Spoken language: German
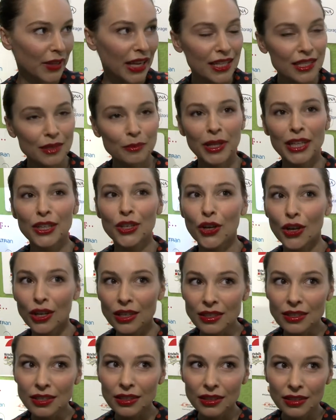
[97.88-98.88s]
Also man
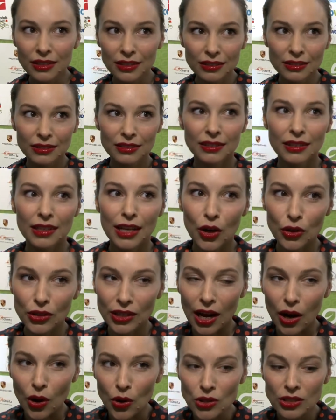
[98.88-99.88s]
könnte
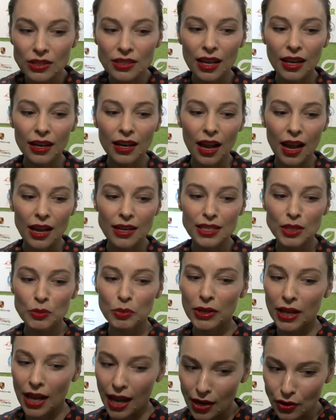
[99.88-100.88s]
laut Aussage
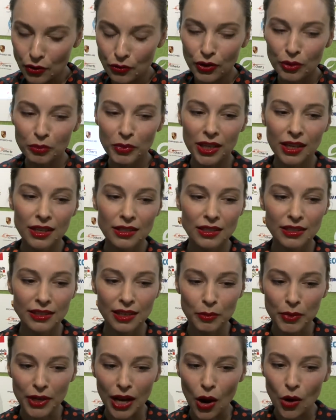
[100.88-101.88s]
eines Bekannten von mir, der
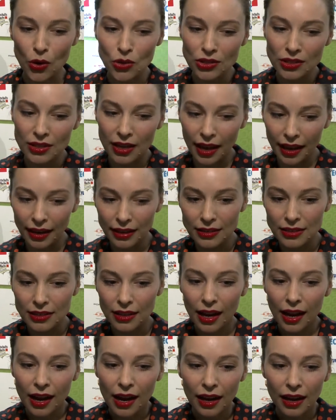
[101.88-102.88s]
sich damit
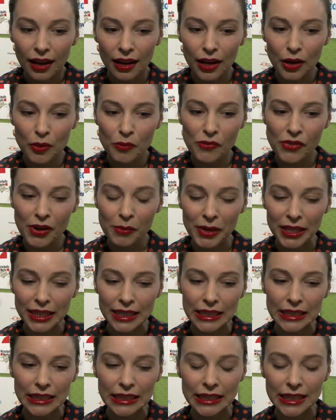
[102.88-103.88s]
auskennt, ähm, wenn
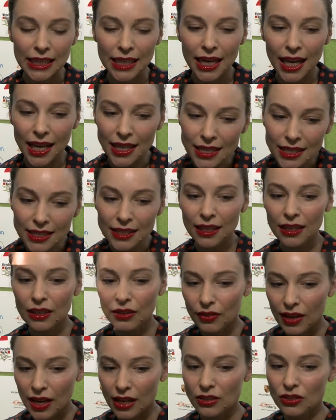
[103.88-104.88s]
man den ganzen
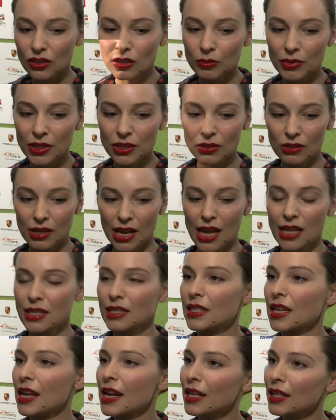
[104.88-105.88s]
Äquator mit
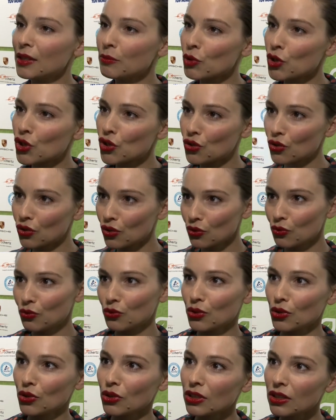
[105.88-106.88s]
Solarzellen
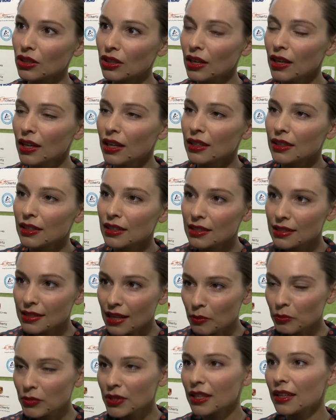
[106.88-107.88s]
bestücken würde, die
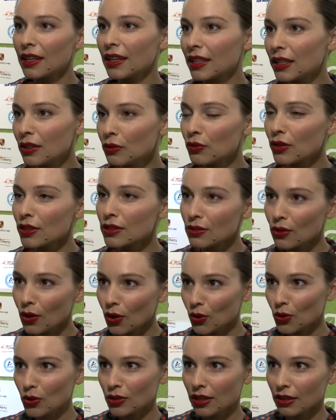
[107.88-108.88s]
gesamte
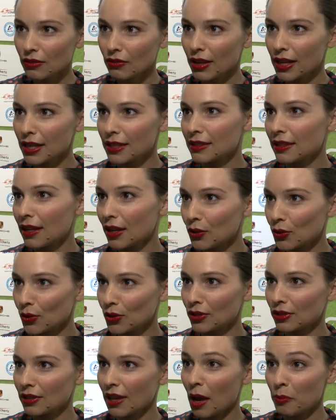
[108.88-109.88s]
Energieversorgung der Welt
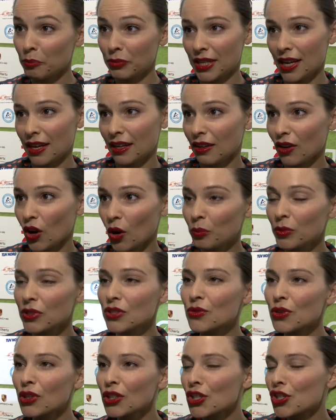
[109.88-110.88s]
dadurch abdecken. Ob
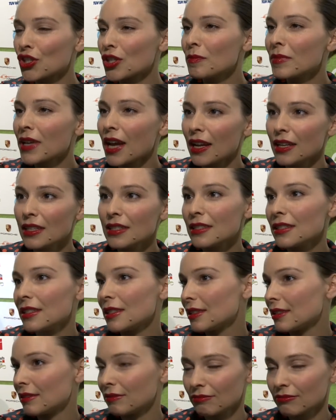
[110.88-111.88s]
das wirklich stimmt, kann ich
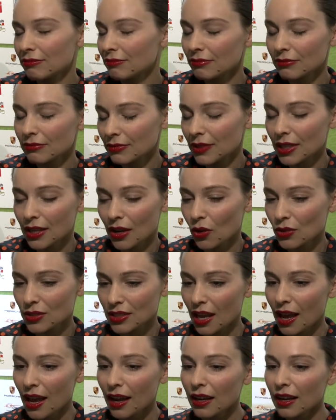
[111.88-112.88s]
nicht
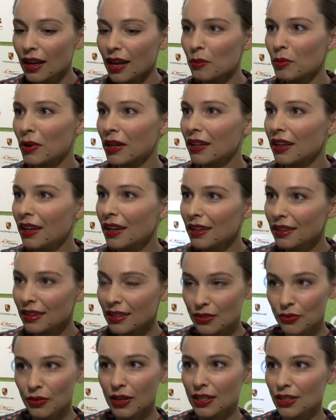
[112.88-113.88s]
genau sagen, aber
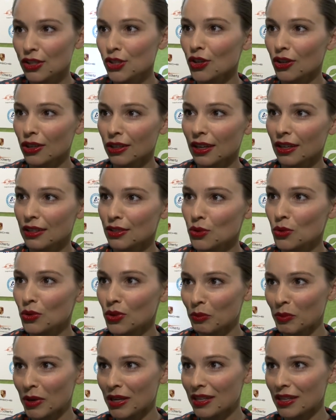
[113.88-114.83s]
das fände ich schon eine ganz gute